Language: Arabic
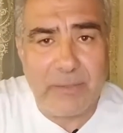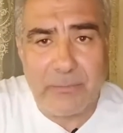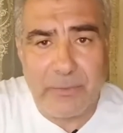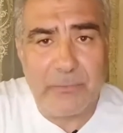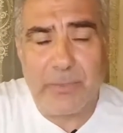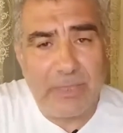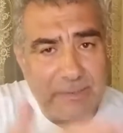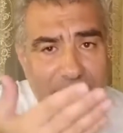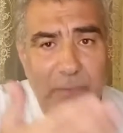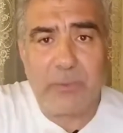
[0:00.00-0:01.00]
في
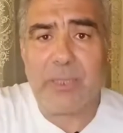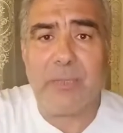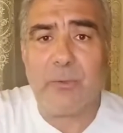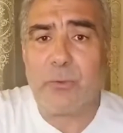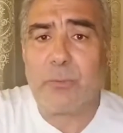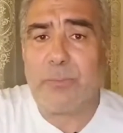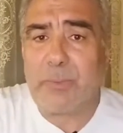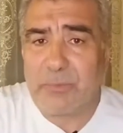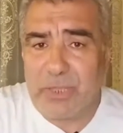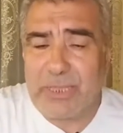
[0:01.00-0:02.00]
فرنسا وأوروبا
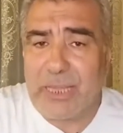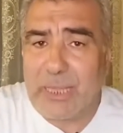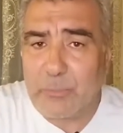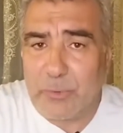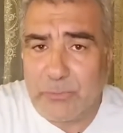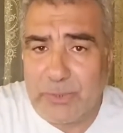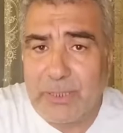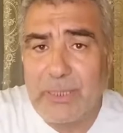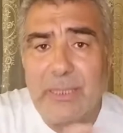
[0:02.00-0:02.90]
بشكل عام وفي